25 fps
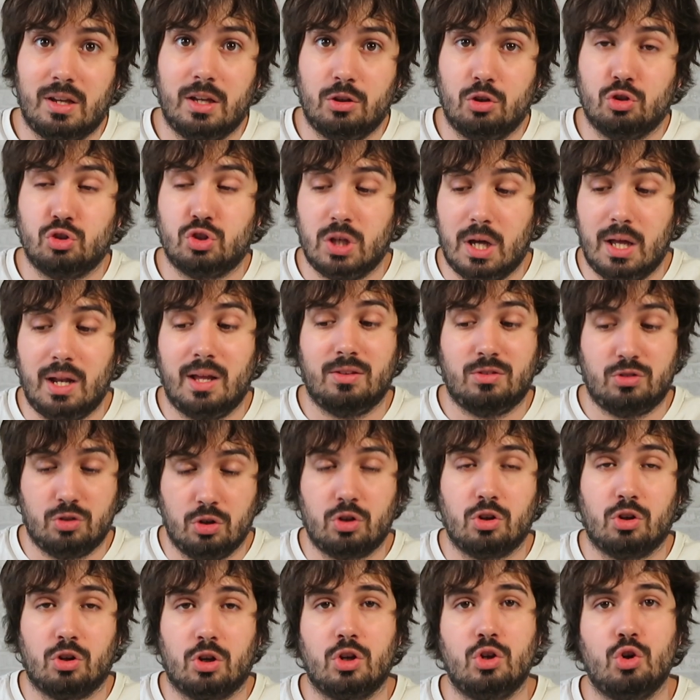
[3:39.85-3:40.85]
seguido Saras,
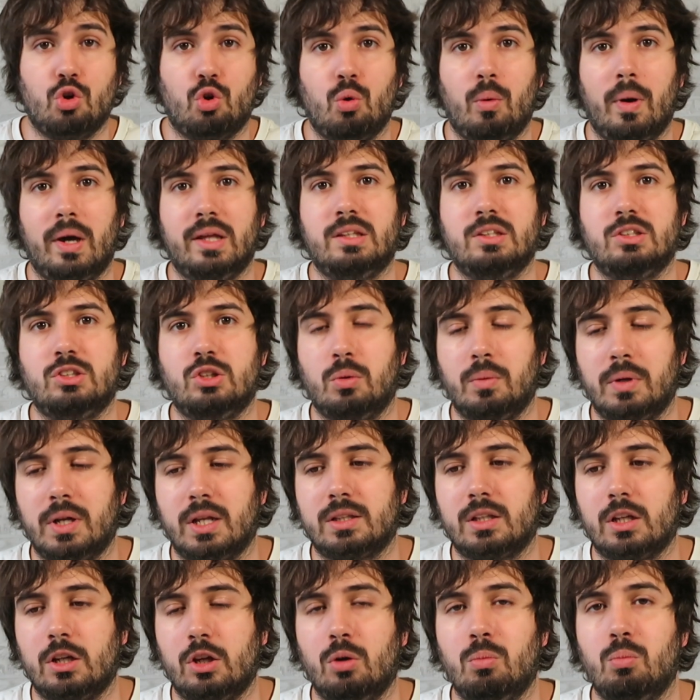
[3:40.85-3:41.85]
yo creo que Jokubaitis ya
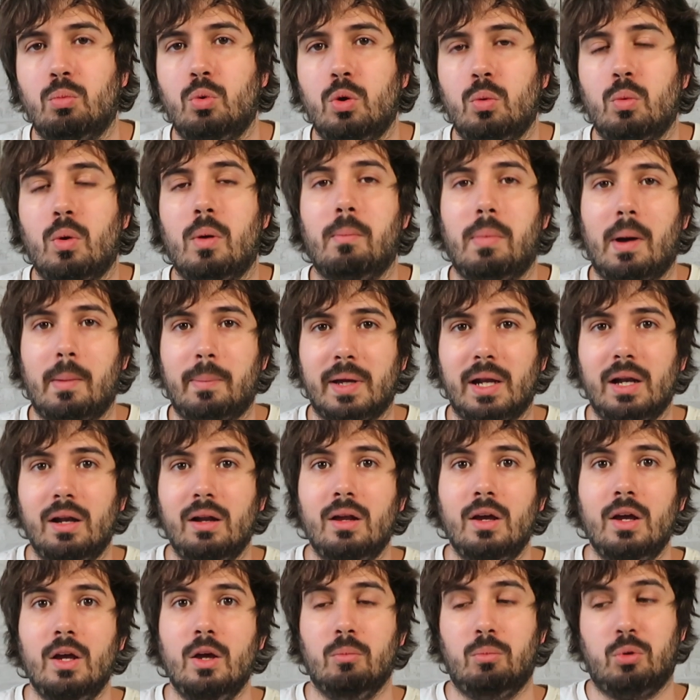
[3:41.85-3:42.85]
hubiera tenido muy buen
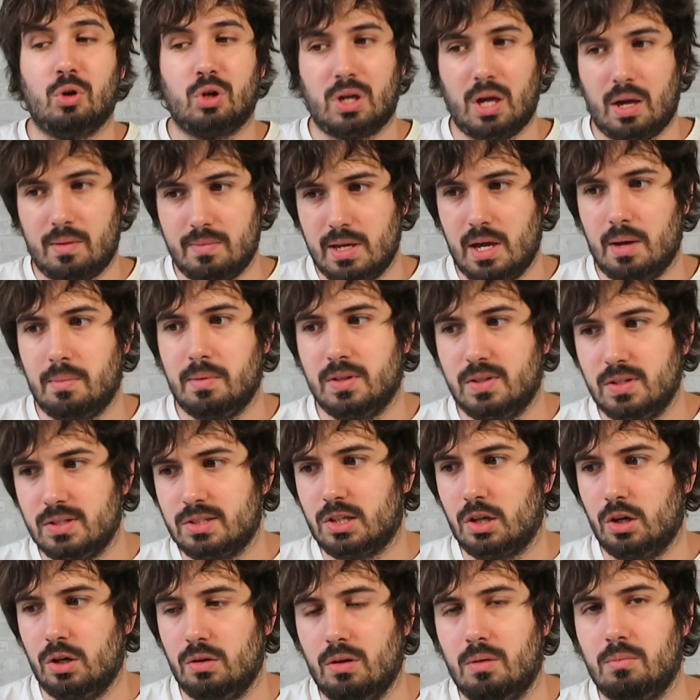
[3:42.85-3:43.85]
papel porque había
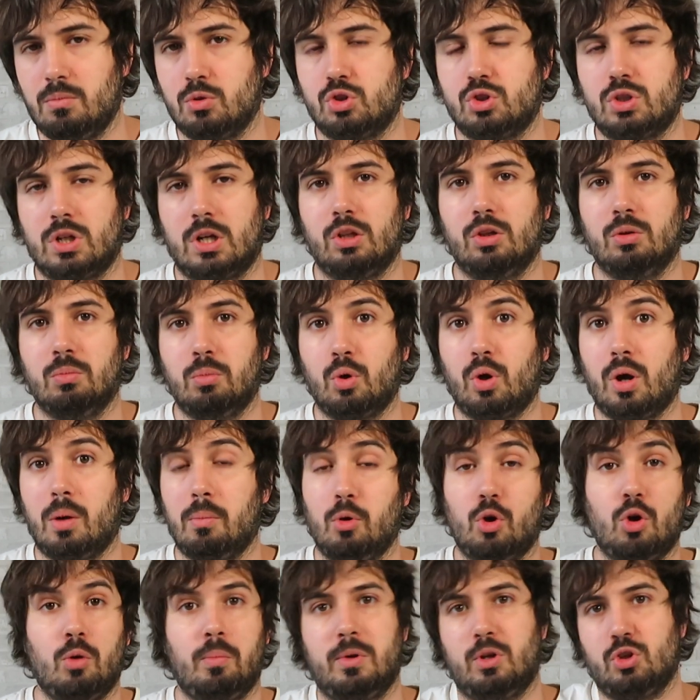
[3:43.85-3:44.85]
veces que lo iba mostrando poco
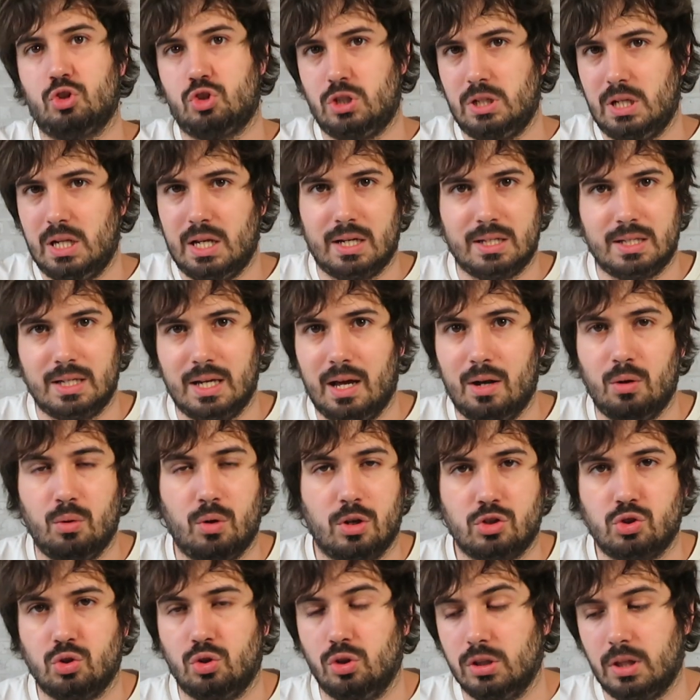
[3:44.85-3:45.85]
a poco, pero Schiller ya
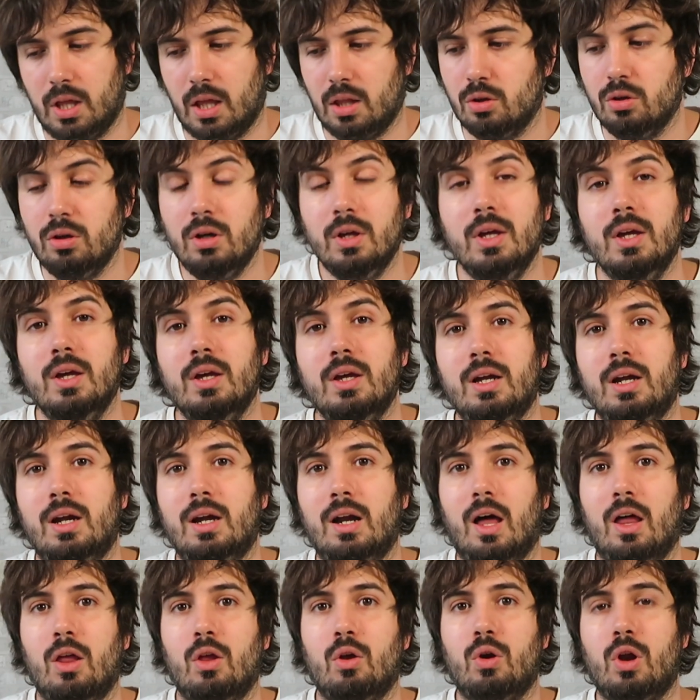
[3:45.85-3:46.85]
lo ha soltado
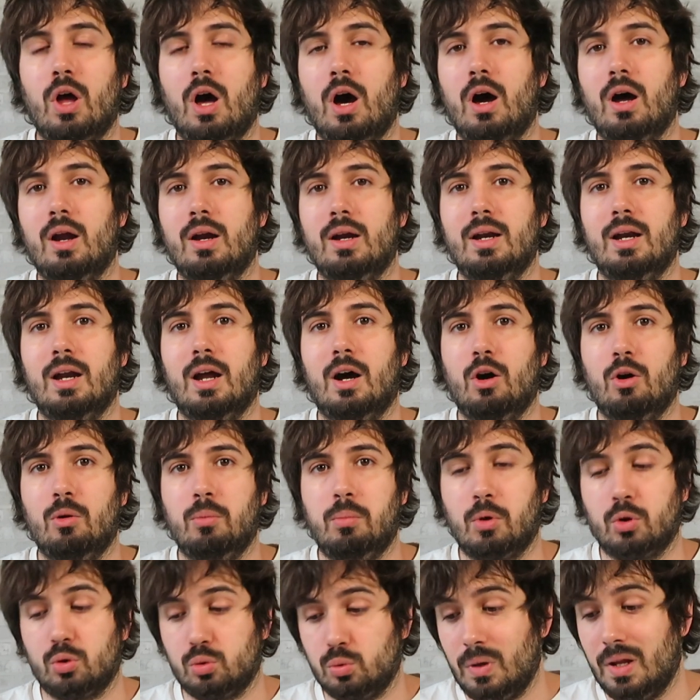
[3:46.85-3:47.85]
y le ha dado la, la
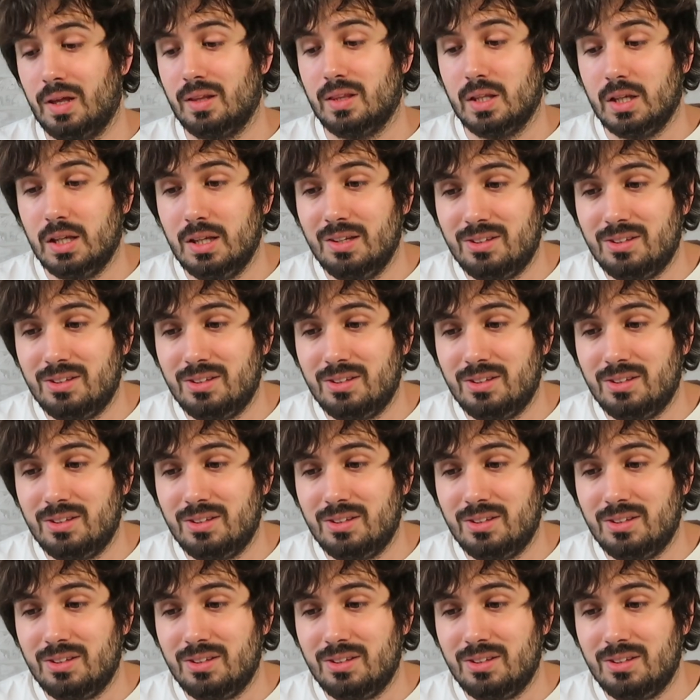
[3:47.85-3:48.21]
oportunidad.